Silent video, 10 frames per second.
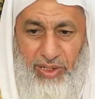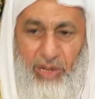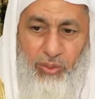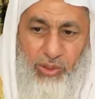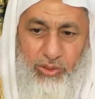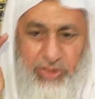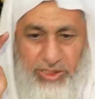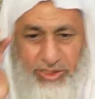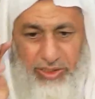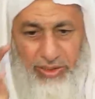أول
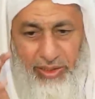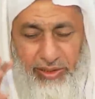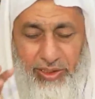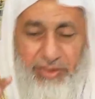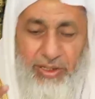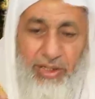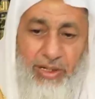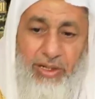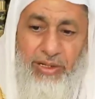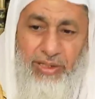شيء أن تسأل
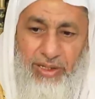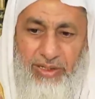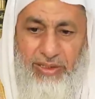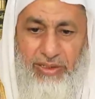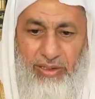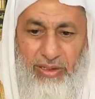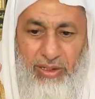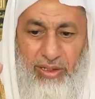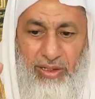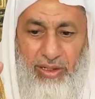الله ذلك
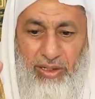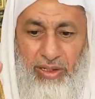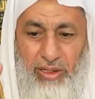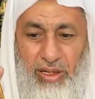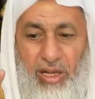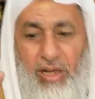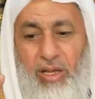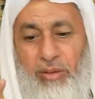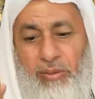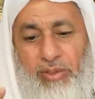
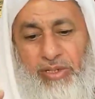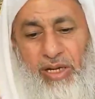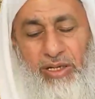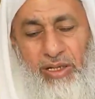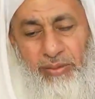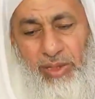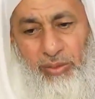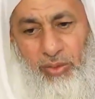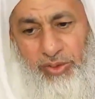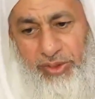اللهم اجعلنا من
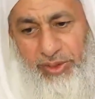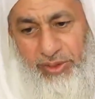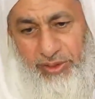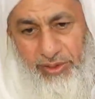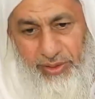المحسنين